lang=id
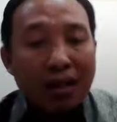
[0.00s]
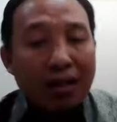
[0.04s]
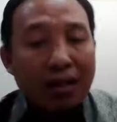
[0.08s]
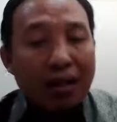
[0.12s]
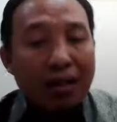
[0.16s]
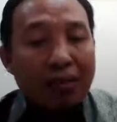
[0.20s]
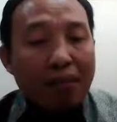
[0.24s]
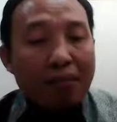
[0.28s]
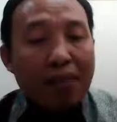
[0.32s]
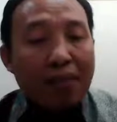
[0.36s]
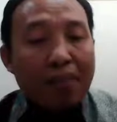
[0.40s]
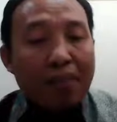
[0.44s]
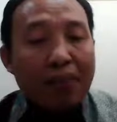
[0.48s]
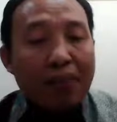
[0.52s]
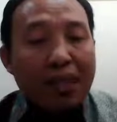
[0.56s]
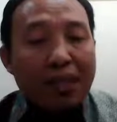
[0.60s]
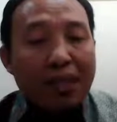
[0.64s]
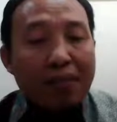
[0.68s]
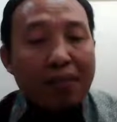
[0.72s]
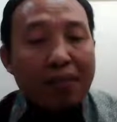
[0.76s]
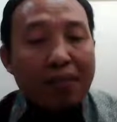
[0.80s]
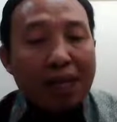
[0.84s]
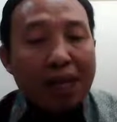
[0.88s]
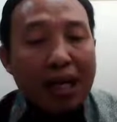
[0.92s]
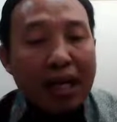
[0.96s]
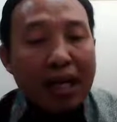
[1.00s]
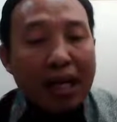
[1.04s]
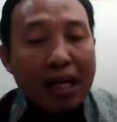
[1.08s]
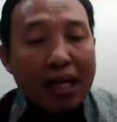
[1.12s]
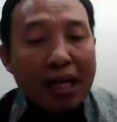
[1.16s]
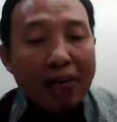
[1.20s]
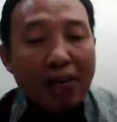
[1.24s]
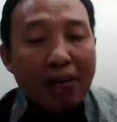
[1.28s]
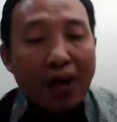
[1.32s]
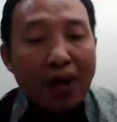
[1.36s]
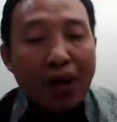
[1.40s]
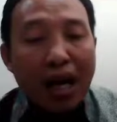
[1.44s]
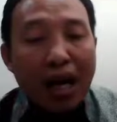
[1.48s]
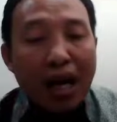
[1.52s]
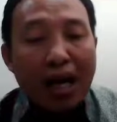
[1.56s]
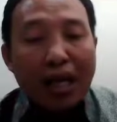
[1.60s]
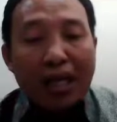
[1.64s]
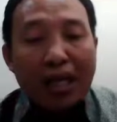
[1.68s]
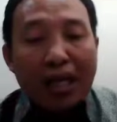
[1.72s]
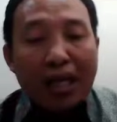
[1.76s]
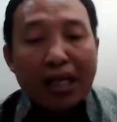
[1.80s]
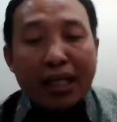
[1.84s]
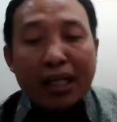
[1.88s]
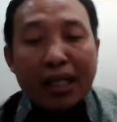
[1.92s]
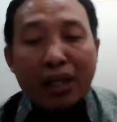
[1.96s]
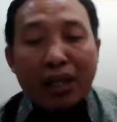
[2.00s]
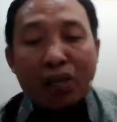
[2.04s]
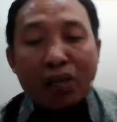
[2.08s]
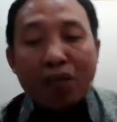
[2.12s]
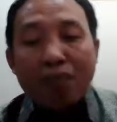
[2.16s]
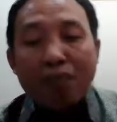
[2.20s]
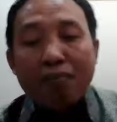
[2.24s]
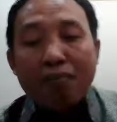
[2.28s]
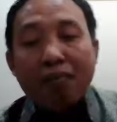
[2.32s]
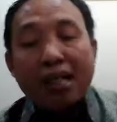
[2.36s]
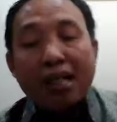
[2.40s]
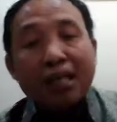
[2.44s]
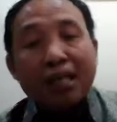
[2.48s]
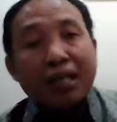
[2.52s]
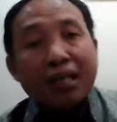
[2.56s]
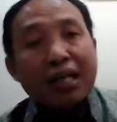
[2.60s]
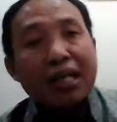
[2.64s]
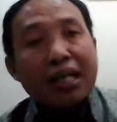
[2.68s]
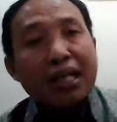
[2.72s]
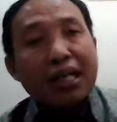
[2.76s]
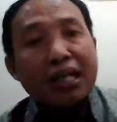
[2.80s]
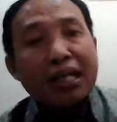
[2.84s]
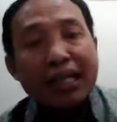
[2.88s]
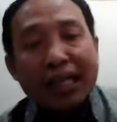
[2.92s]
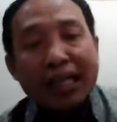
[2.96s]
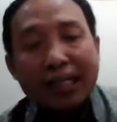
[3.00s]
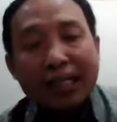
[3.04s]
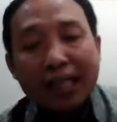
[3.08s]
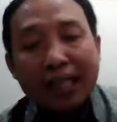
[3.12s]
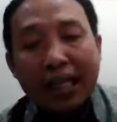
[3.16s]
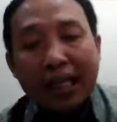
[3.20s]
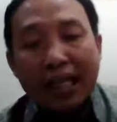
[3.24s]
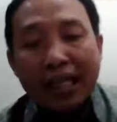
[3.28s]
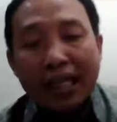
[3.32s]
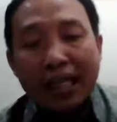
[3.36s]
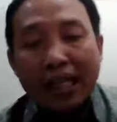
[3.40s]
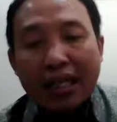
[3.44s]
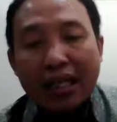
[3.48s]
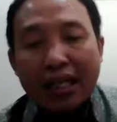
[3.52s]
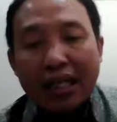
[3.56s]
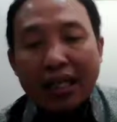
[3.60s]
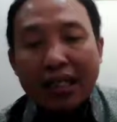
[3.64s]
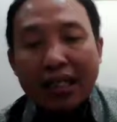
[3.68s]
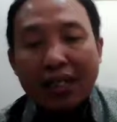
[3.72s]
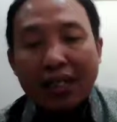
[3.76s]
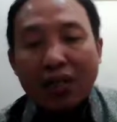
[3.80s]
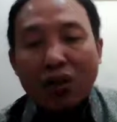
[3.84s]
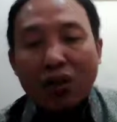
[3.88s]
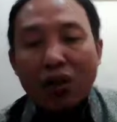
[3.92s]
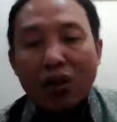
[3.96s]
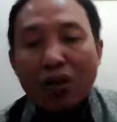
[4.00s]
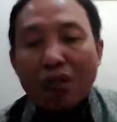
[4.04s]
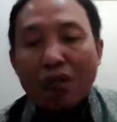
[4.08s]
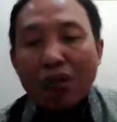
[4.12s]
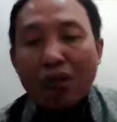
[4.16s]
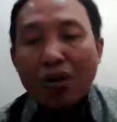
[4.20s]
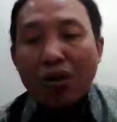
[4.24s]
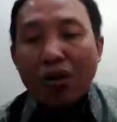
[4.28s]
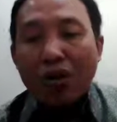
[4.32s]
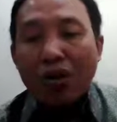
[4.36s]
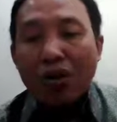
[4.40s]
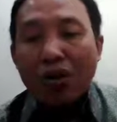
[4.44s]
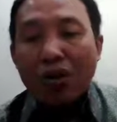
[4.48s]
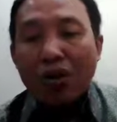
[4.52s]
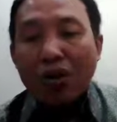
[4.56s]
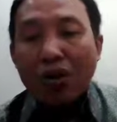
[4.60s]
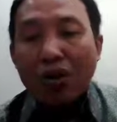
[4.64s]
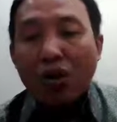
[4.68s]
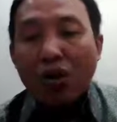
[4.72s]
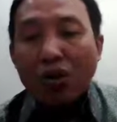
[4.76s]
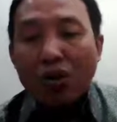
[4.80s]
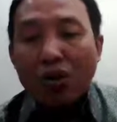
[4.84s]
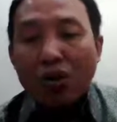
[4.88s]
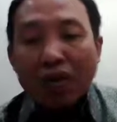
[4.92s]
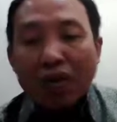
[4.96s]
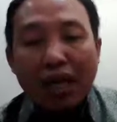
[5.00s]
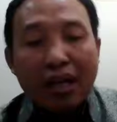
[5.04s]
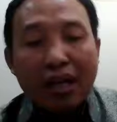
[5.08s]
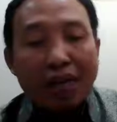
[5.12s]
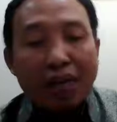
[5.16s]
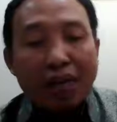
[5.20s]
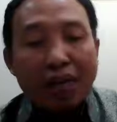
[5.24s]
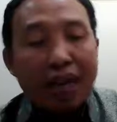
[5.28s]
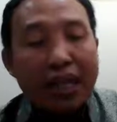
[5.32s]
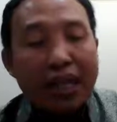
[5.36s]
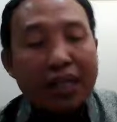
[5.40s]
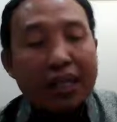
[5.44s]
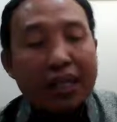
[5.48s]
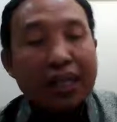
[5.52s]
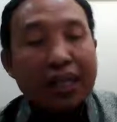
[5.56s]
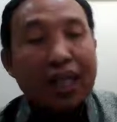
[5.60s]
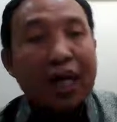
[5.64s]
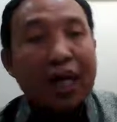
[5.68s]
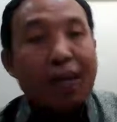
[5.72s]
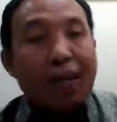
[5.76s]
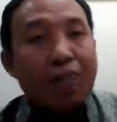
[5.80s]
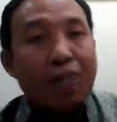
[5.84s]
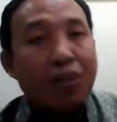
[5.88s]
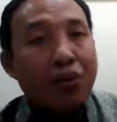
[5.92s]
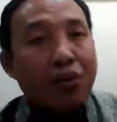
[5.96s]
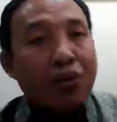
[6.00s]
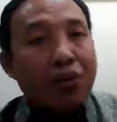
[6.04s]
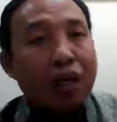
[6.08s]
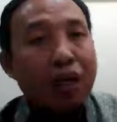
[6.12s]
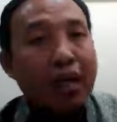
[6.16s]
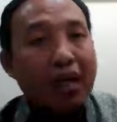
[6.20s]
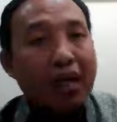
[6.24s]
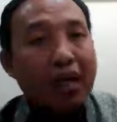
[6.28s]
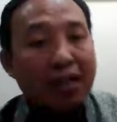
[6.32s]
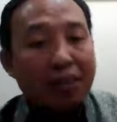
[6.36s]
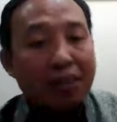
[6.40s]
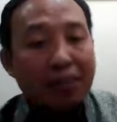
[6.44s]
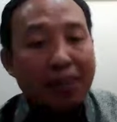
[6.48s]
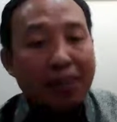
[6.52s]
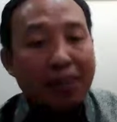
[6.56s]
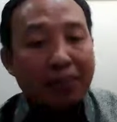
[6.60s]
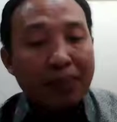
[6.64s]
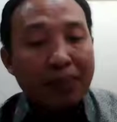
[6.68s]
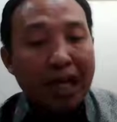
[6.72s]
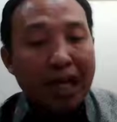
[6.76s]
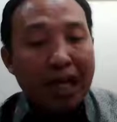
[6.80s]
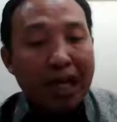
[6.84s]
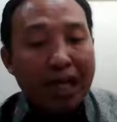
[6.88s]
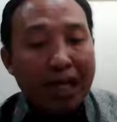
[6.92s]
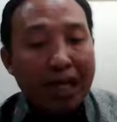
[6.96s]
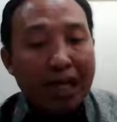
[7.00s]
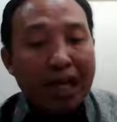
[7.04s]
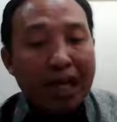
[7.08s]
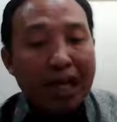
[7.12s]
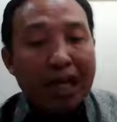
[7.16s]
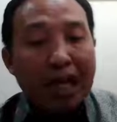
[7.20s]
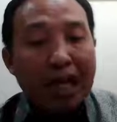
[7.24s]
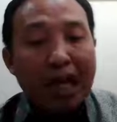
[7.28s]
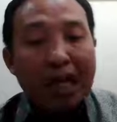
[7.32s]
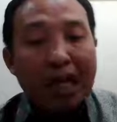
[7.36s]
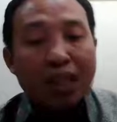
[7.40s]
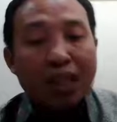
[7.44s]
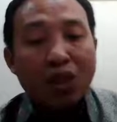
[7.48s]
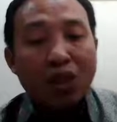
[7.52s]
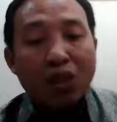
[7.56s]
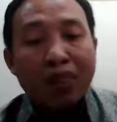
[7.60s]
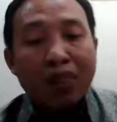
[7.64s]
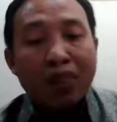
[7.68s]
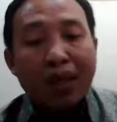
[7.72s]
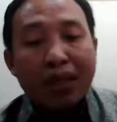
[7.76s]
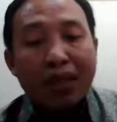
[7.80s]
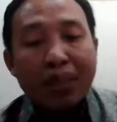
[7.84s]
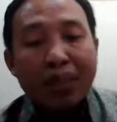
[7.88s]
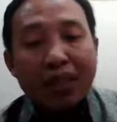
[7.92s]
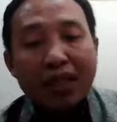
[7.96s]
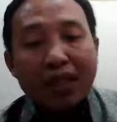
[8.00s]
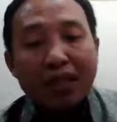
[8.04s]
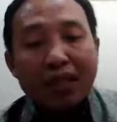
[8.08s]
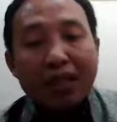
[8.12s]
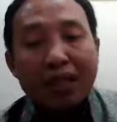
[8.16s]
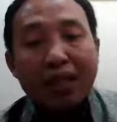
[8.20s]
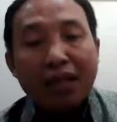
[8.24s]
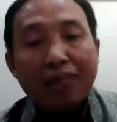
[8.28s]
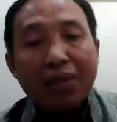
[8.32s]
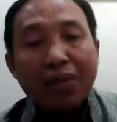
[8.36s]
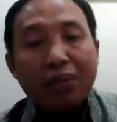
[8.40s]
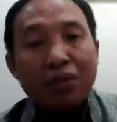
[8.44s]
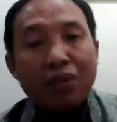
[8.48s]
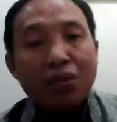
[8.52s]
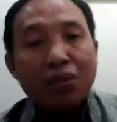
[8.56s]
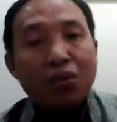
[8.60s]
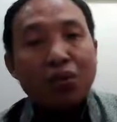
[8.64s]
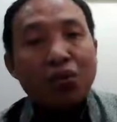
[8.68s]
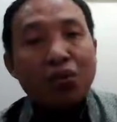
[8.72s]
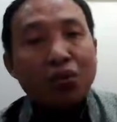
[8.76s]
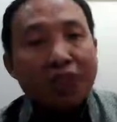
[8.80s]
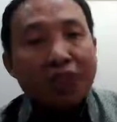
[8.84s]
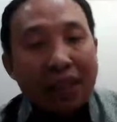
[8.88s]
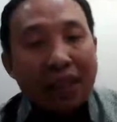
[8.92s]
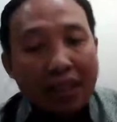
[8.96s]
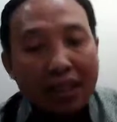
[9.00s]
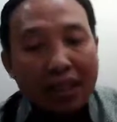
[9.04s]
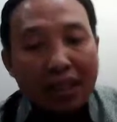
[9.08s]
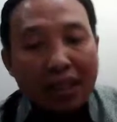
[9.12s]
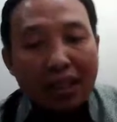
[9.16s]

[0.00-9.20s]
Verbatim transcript: mempertimbangkan bahwa akan ada gelombang tenaga kerja di kelompok di kota kembali ke kampung akibat PHK atau pabrik tidak berproduksi